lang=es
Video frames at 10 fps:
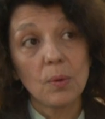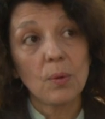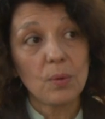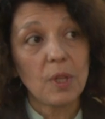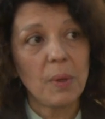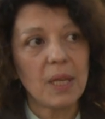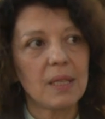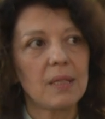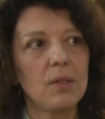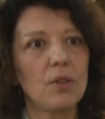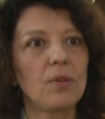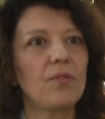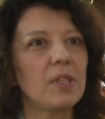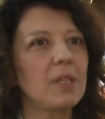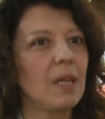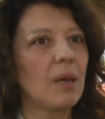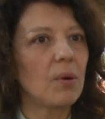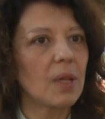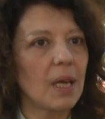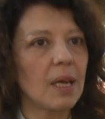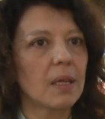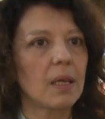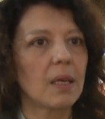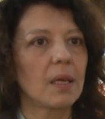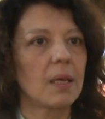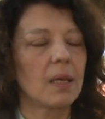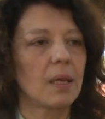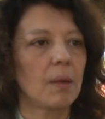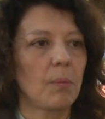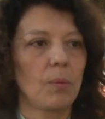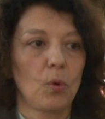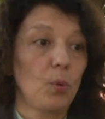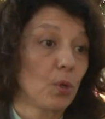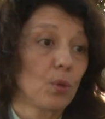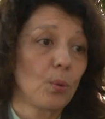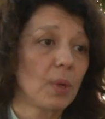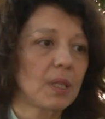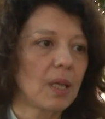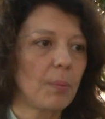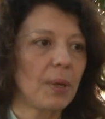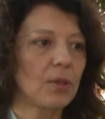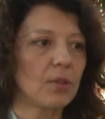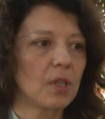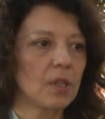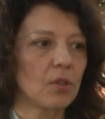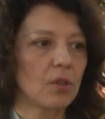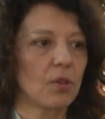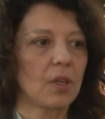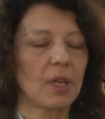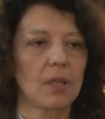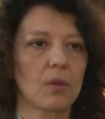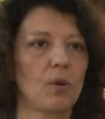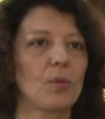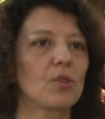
Y un tema que ha sido difícil de abordar, que, hubo toda una etapa donde yo creo que como